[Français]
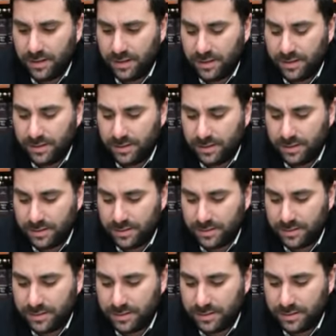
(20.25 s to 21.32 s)

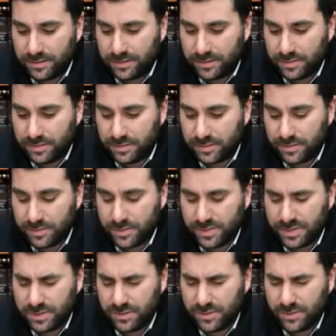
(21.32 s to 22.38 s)
Que ce soit
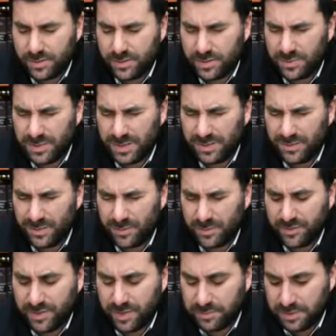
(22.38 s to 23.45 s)
aussi le Nishmat Noam
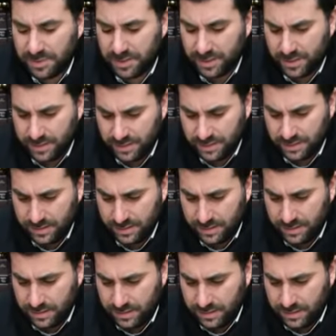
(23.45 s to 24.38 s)
Ephraim Ben Rachel.